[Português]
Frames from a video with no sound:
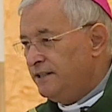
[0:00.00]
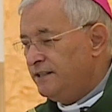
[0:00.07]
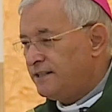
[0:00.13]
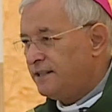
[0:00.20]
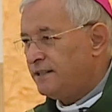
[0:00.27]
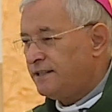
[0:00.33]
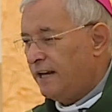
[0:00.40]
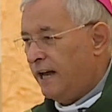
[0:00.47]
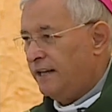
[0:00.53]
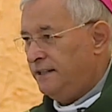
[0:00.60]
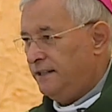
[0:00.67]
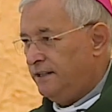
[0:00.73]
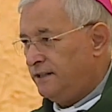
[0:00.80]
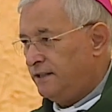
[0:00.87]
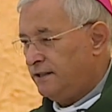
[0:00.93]

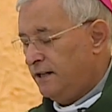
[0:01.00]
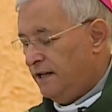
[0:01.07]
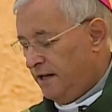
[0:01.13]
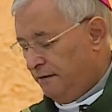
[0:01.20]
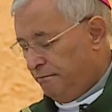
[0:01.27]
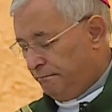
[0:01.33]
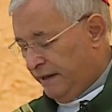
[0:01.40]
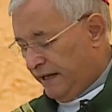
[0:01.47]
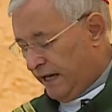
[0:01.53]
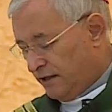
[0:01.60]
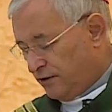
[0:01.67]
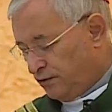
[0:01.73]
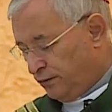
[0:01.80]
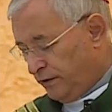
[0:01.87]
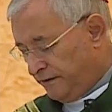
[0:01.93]
necessárias para a
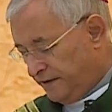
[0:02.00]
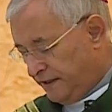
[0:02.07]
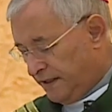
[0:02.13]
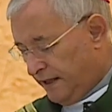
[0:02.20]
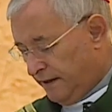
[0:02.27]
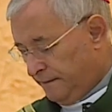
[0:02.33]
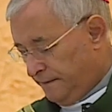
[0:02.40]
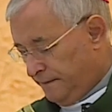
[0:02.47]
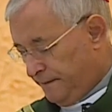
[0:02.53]
sua vida.